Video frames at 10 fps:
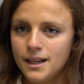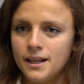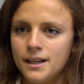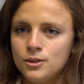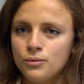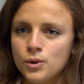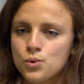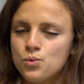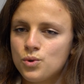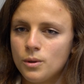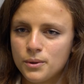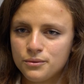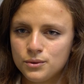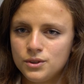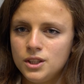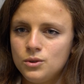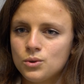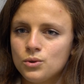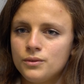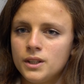eh, dove lo studio è approfondito,
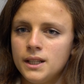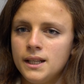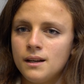dove il